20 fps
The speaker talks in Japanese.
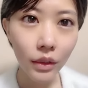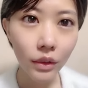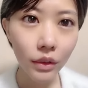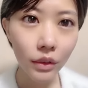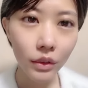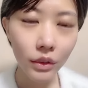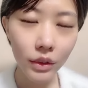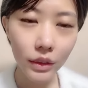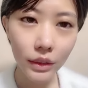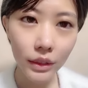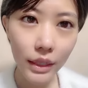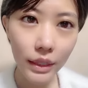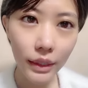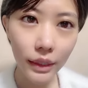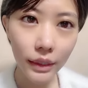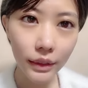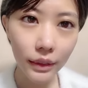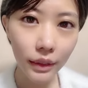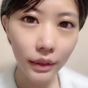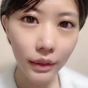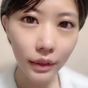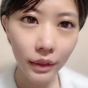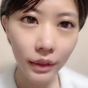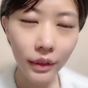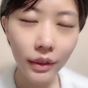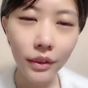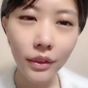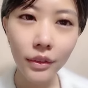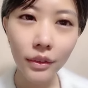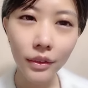6位せいやんさんあ
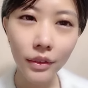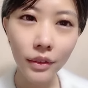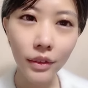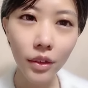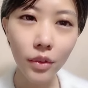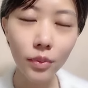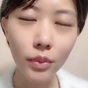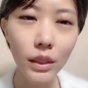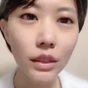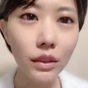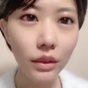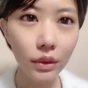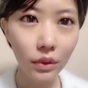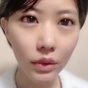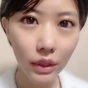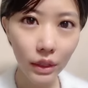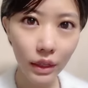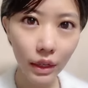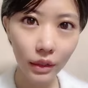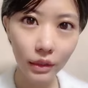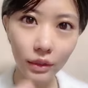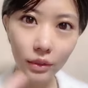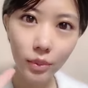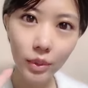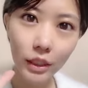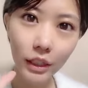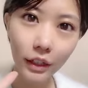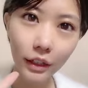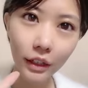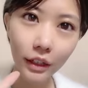りがとうございます5位焼きそ
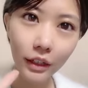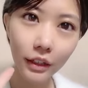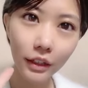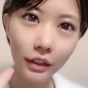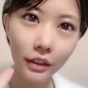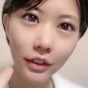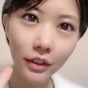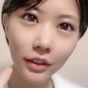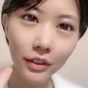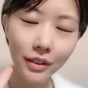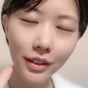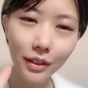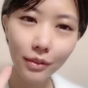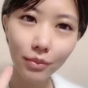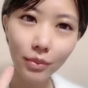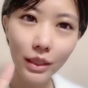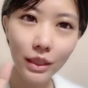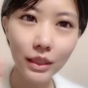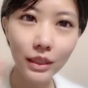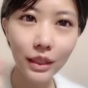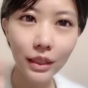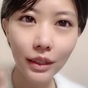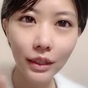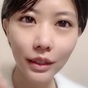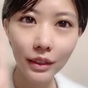ばさんありがとうございます